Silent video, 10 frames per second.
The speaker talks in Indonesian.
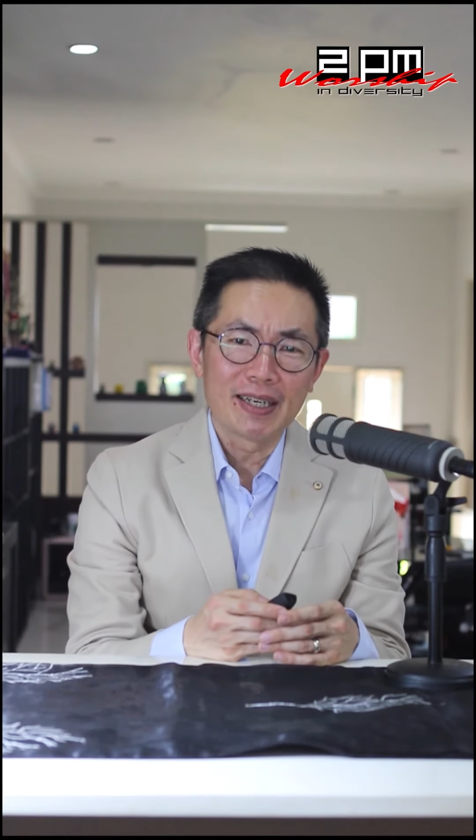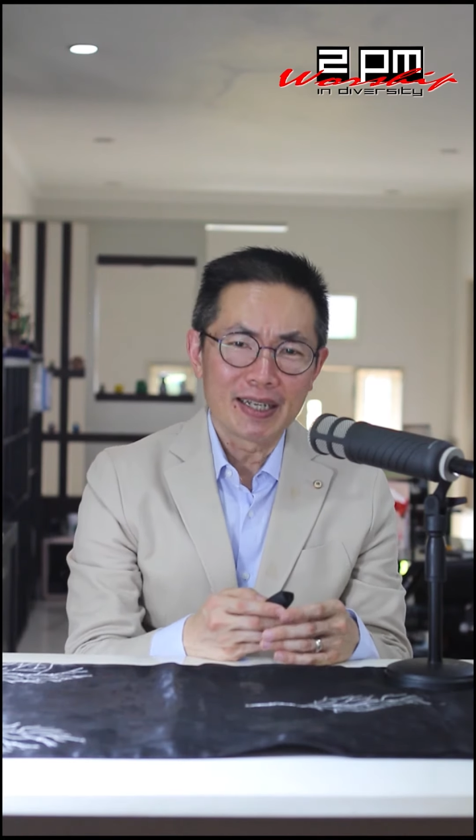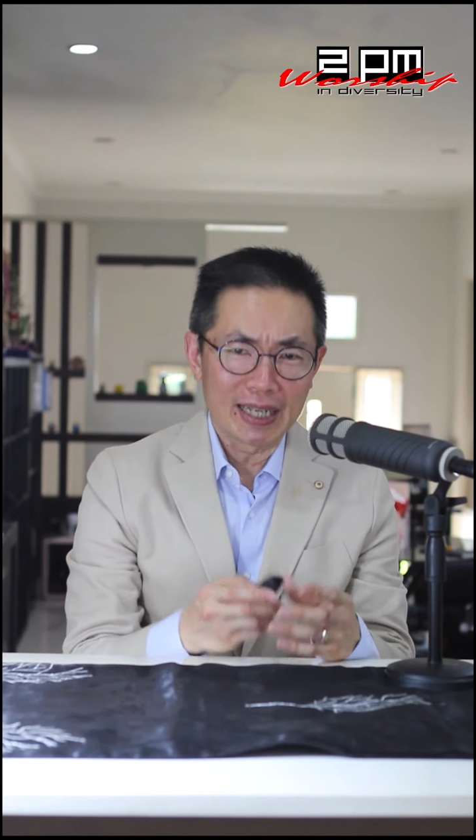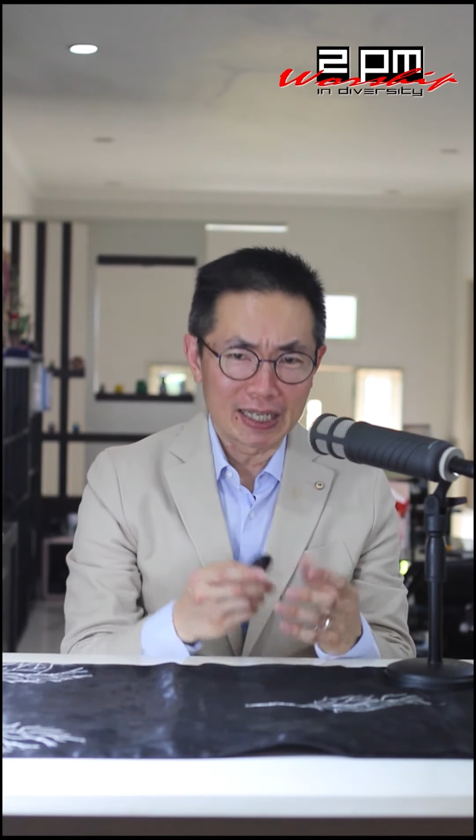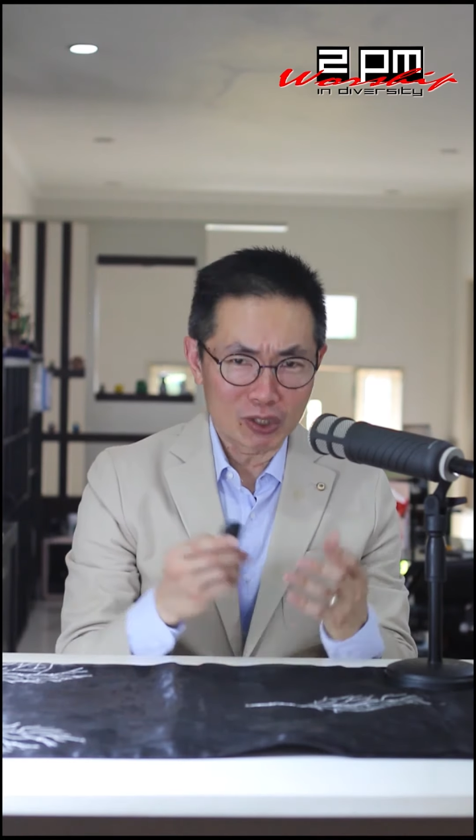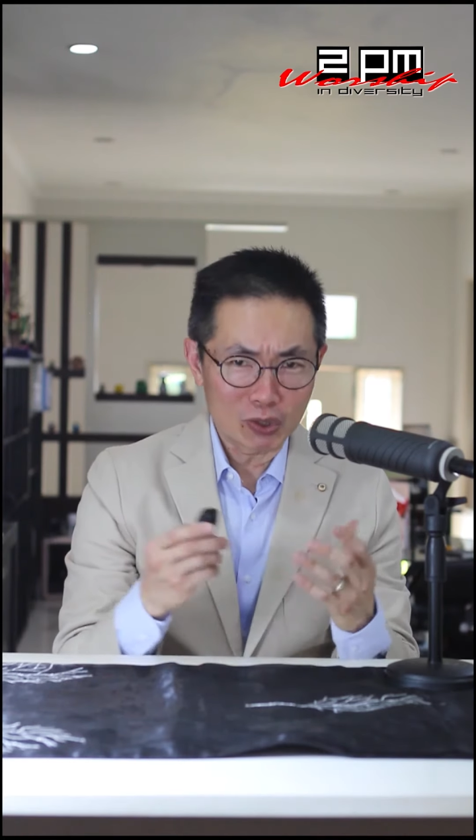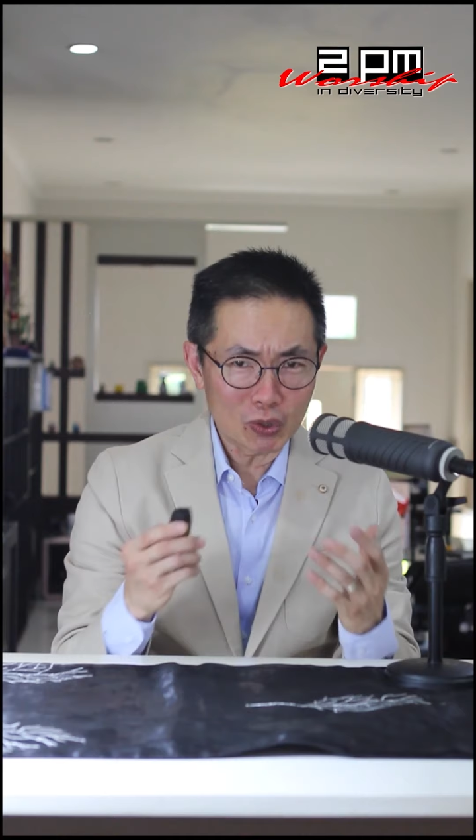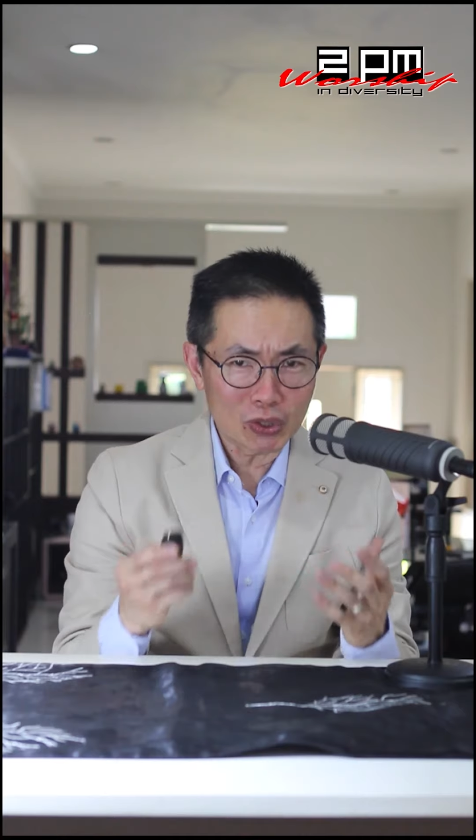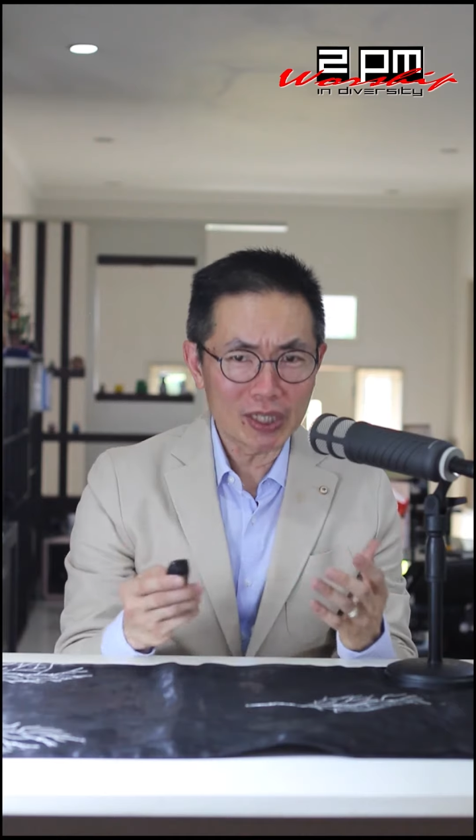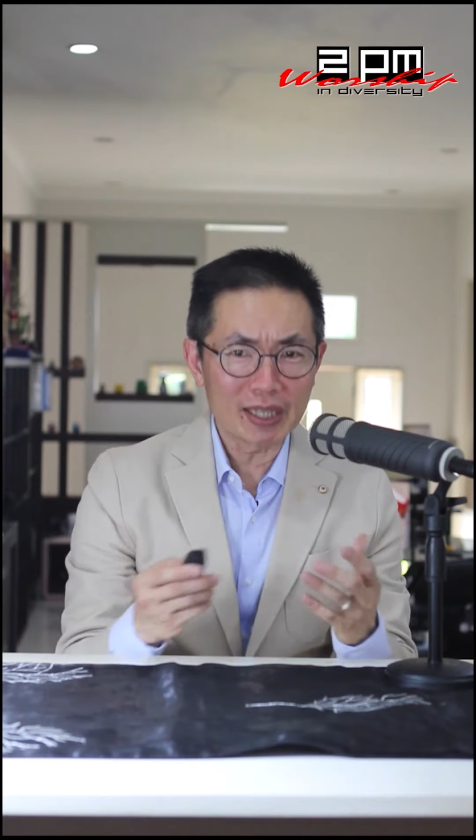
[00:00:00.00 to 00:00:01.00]
dan
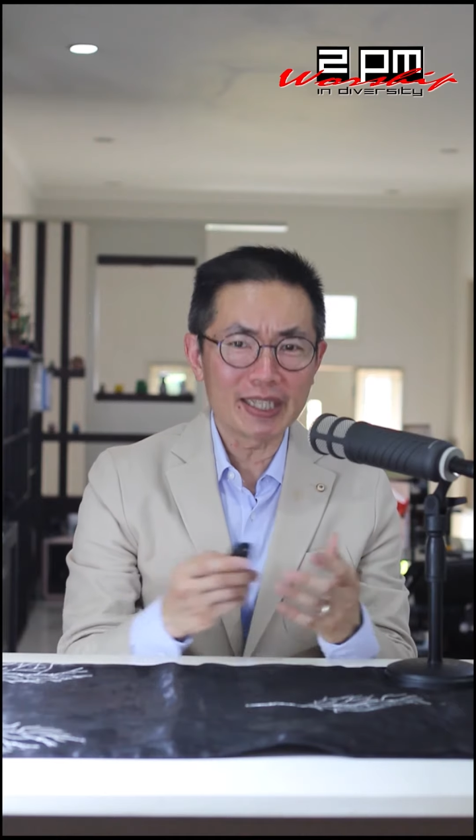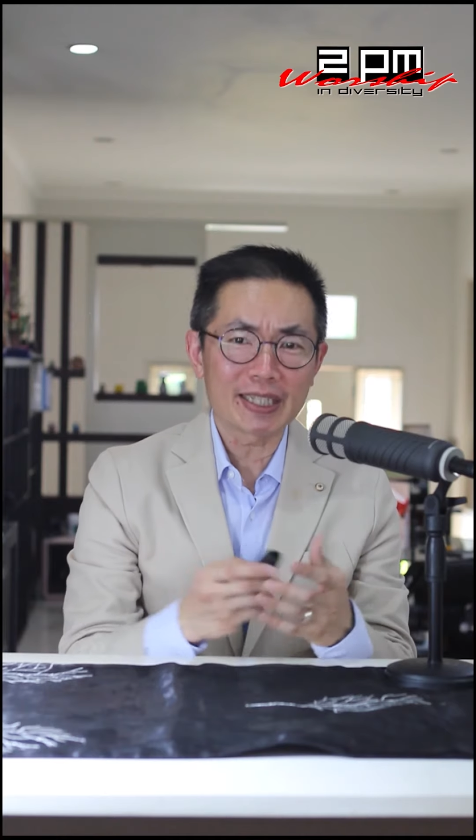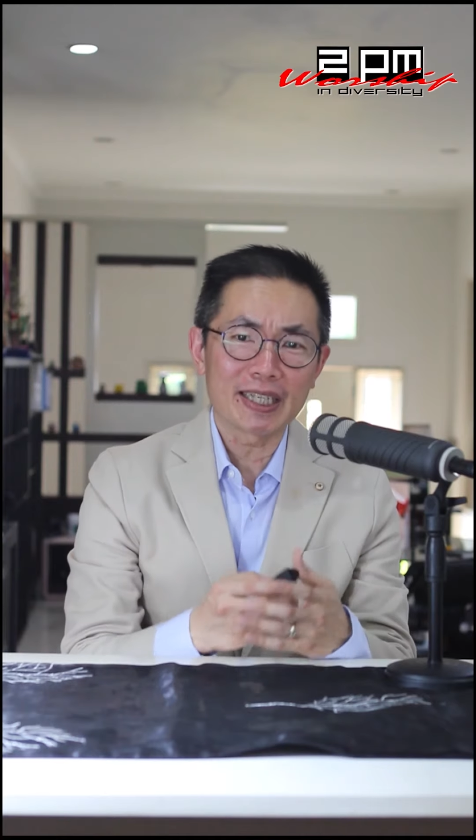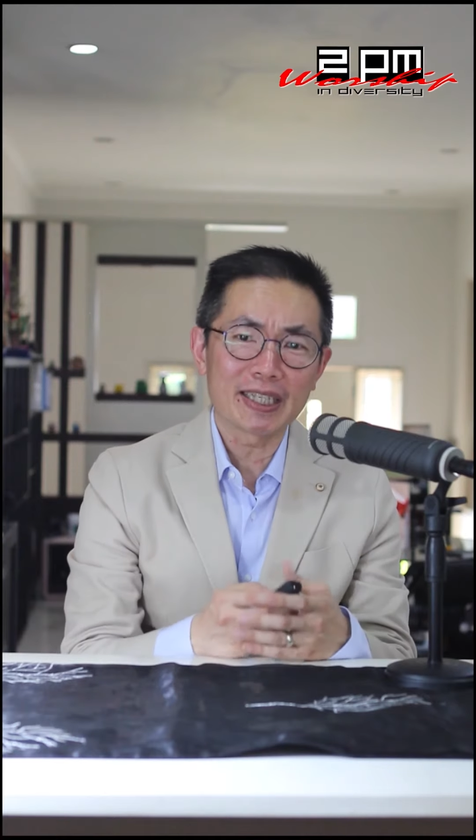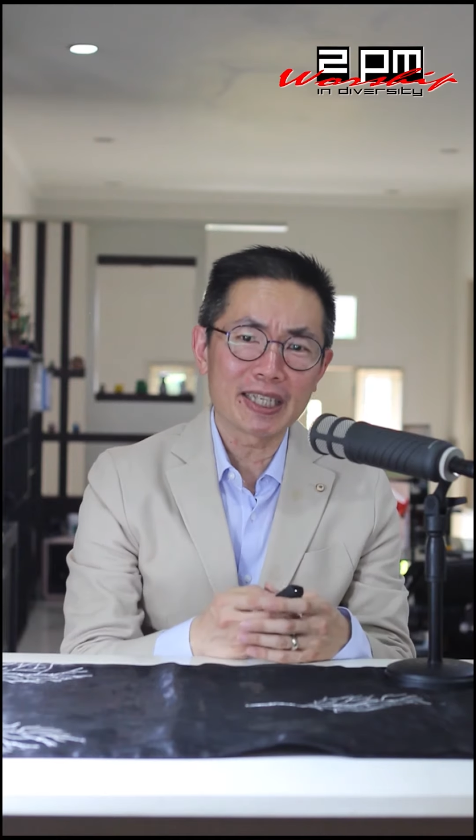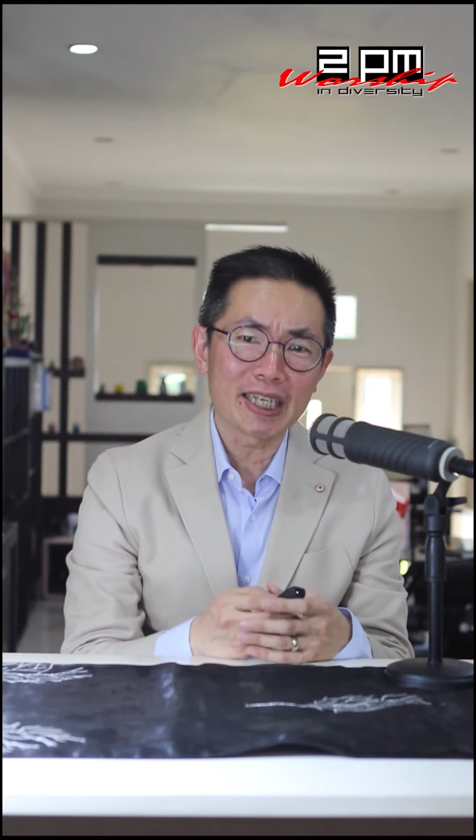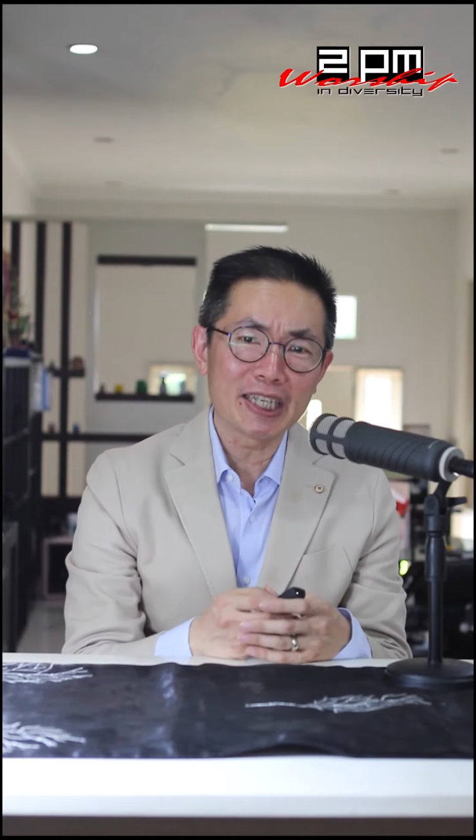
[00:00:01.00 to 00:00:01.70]
social distancing